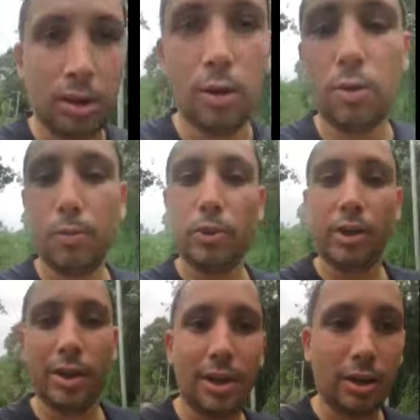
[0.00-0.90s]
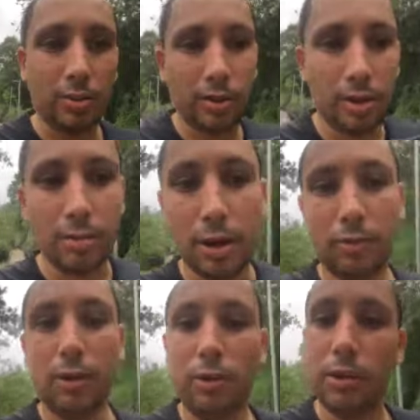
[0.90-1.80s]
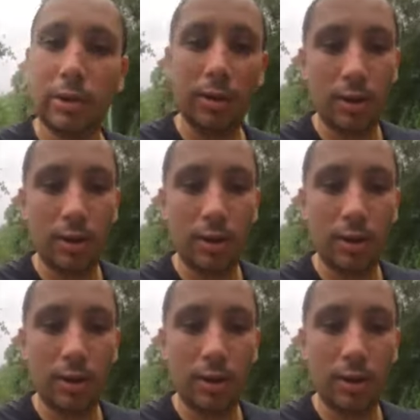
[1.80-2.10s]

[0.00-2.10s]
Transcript: Tem um grupo secreto que é maravilhoso.